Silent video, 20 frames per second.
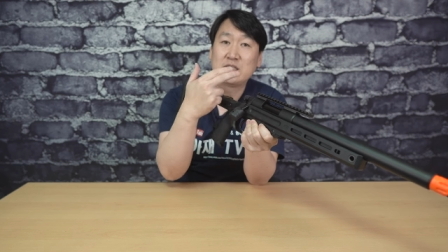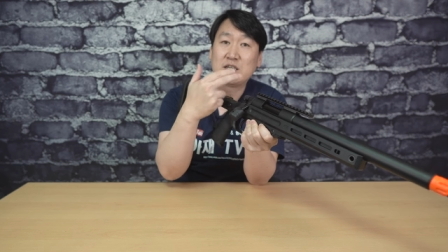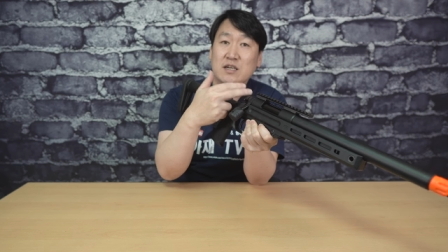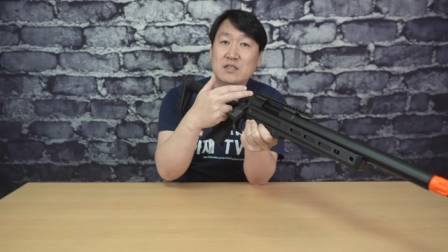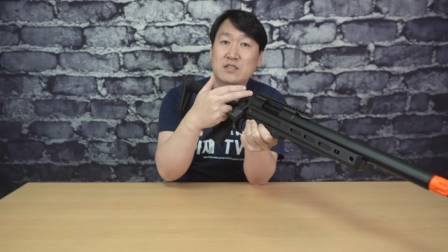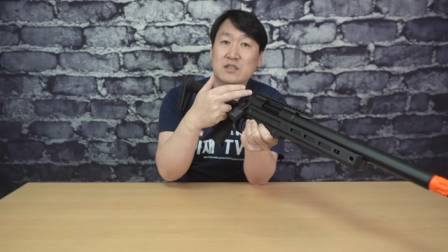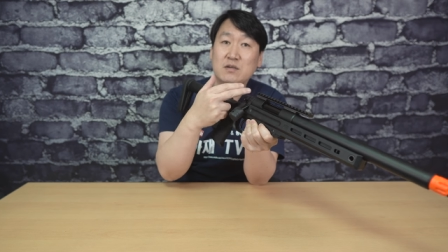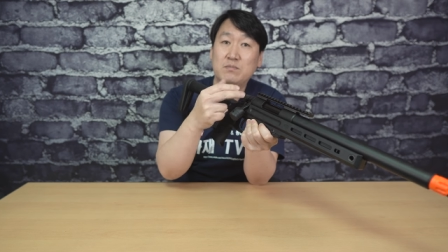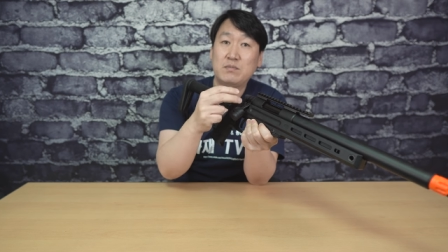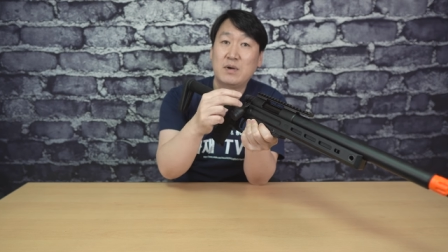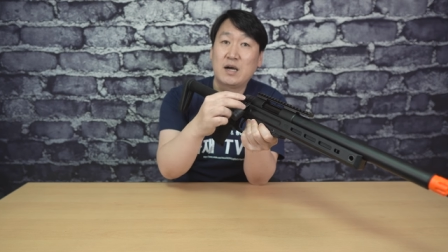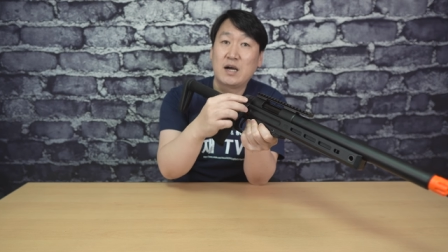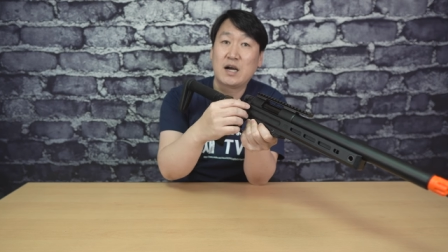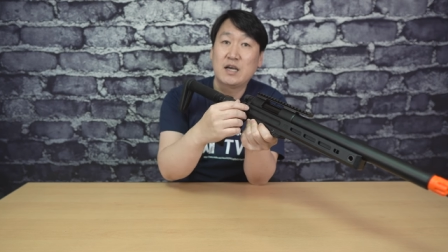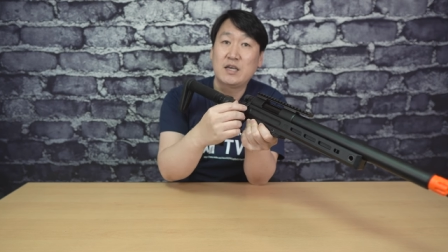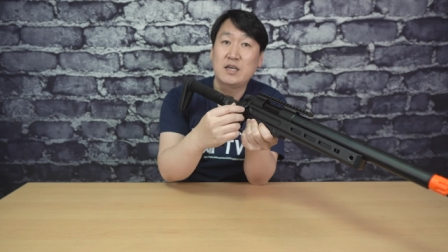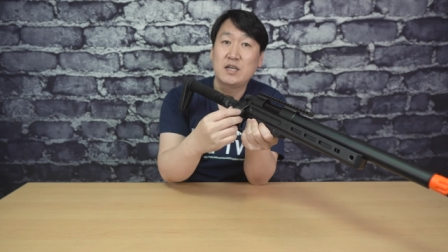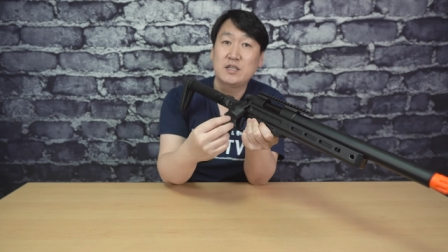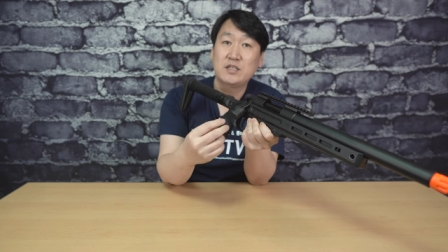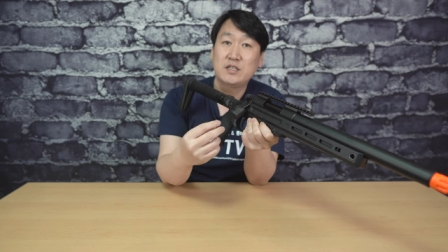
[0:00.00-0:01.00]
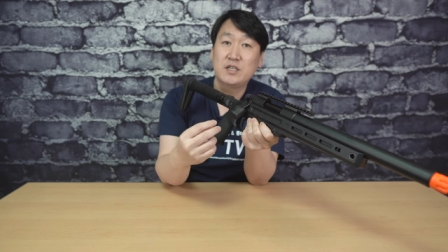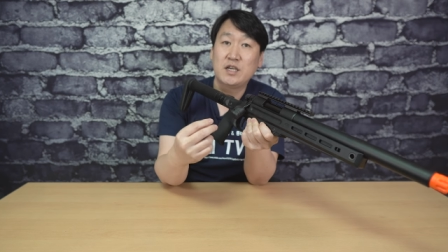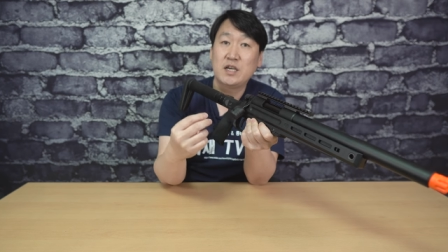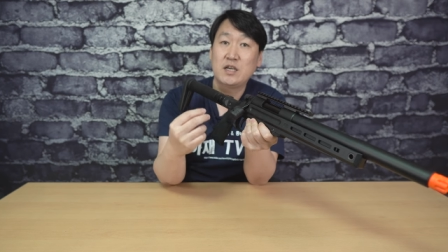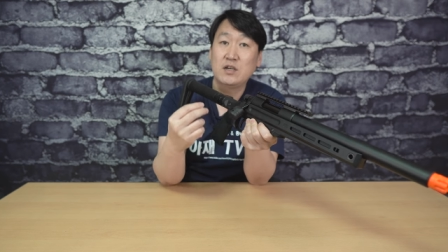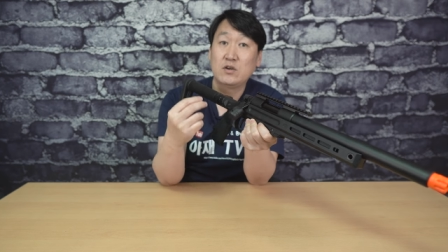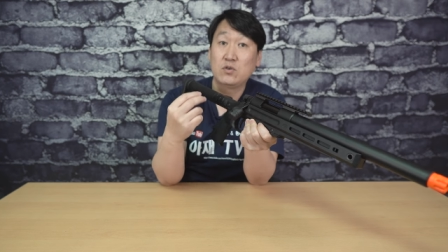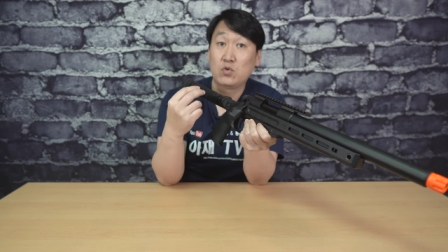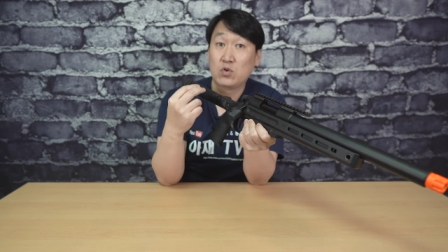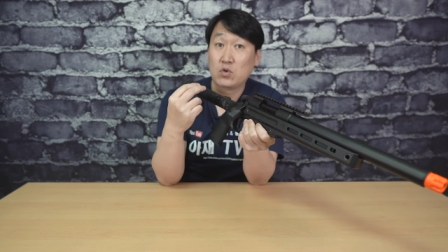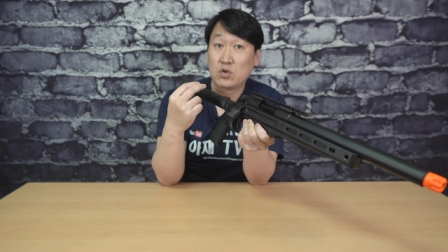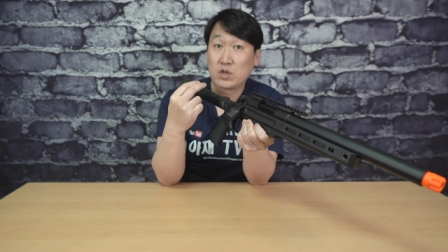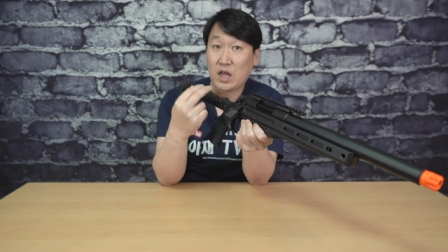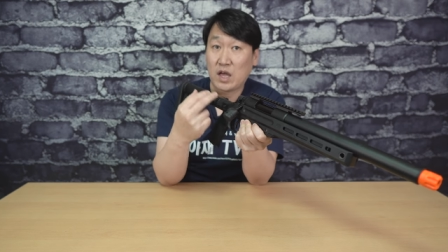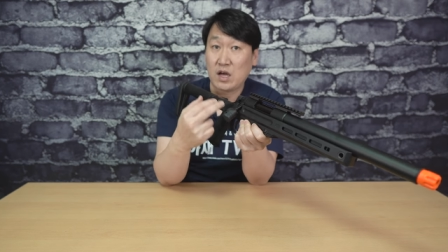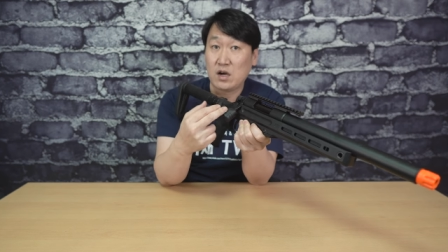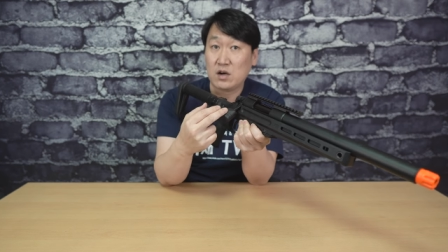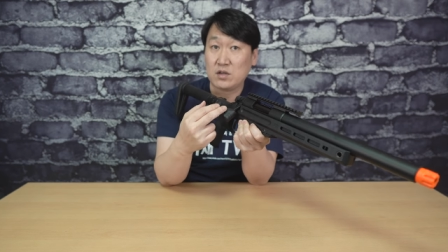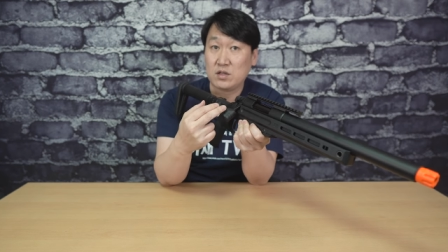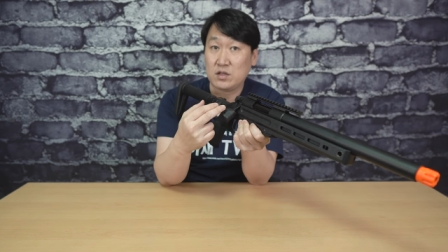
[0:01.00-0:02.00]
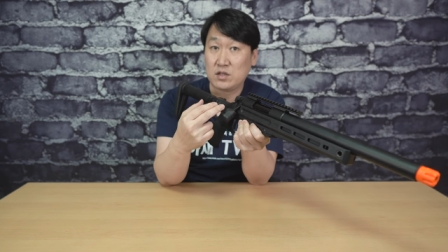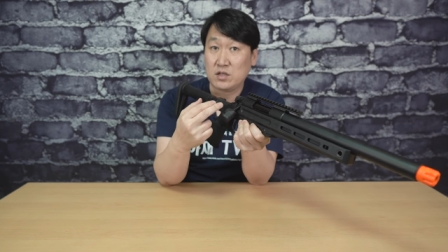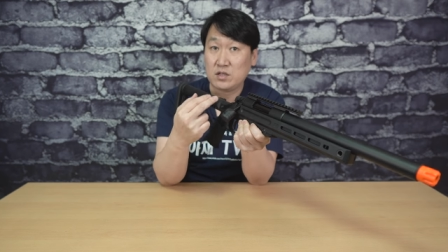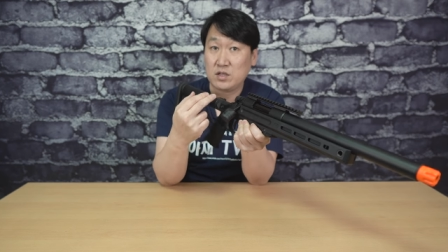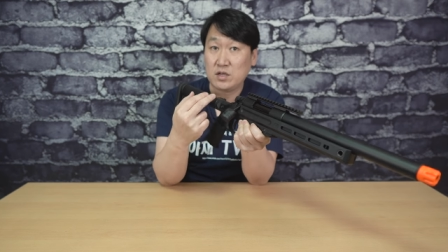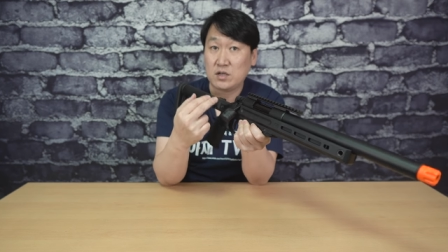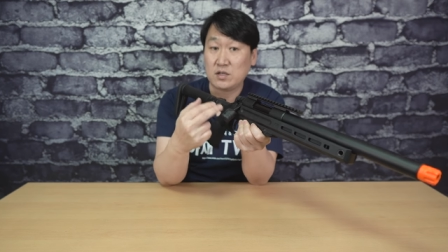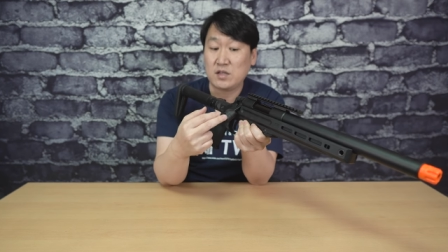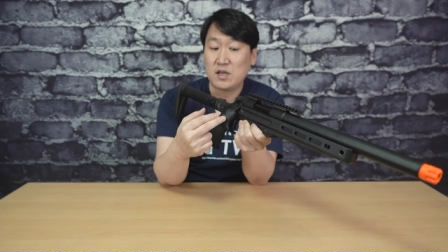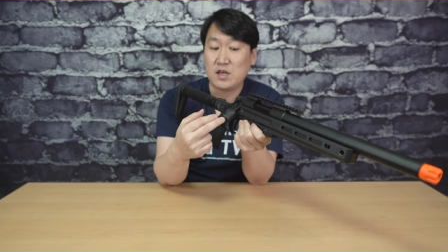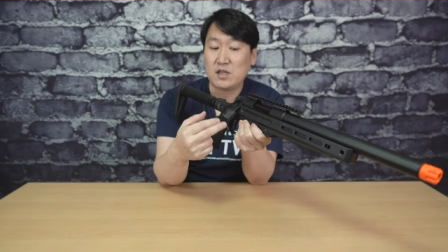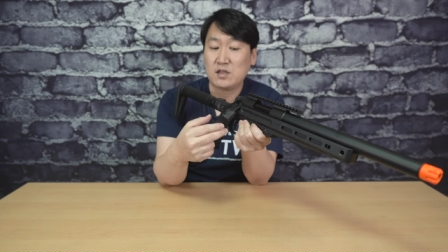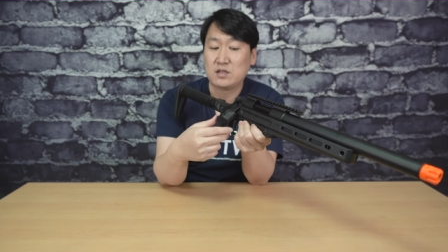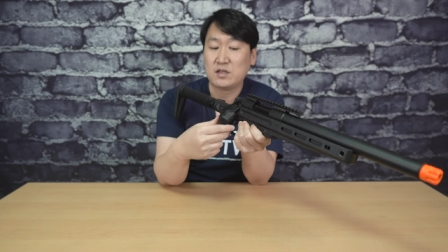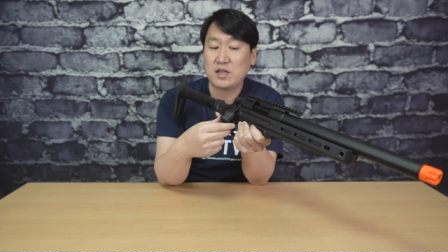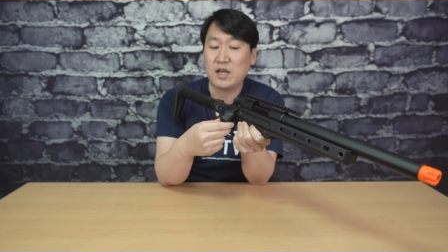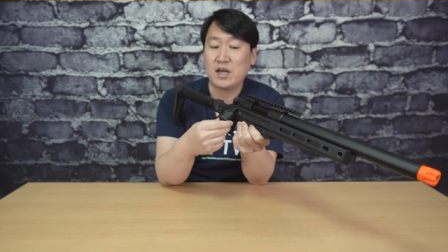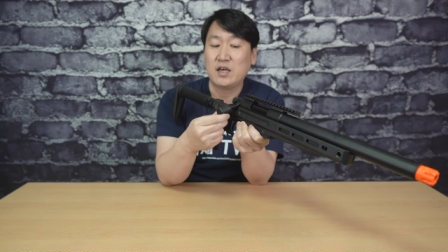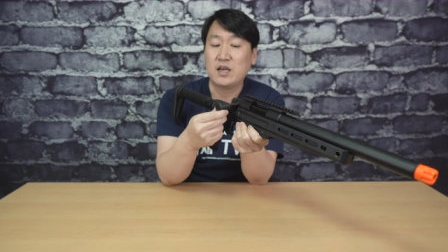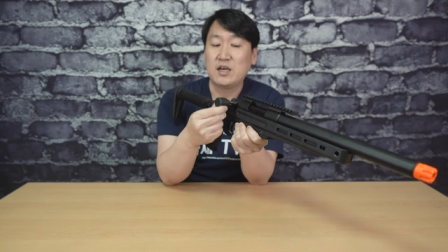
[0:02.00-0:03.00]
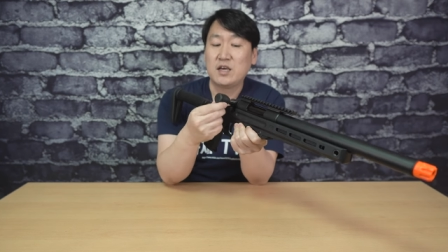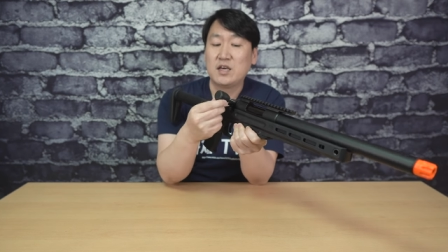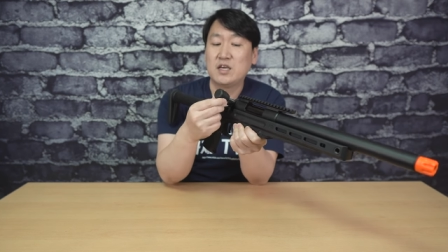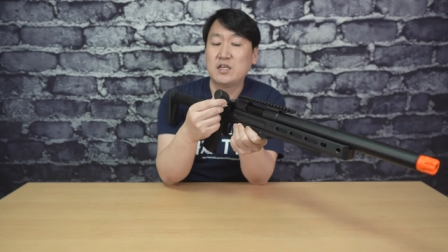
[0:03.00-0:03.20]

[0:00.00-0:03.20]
장전바가 일체형으로 되어 있는 형태였는데